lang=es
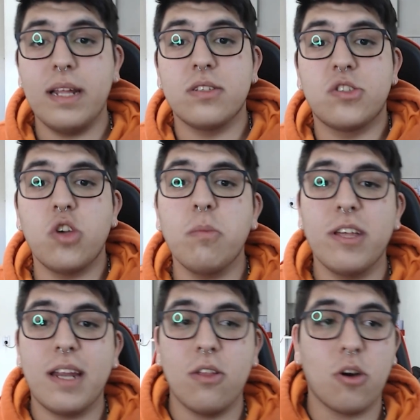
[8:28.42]
soy
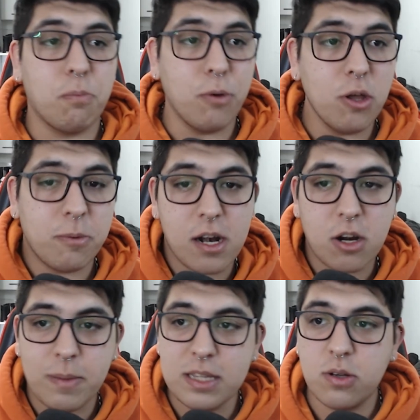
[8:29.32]
moderador, ¿puedo poner
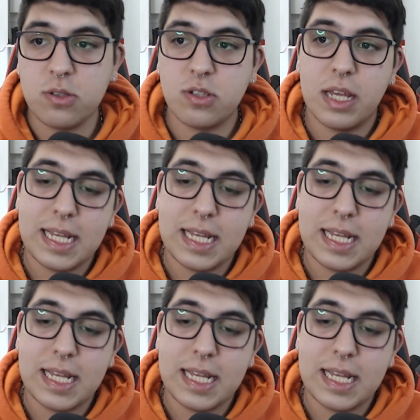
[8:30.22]
comandos?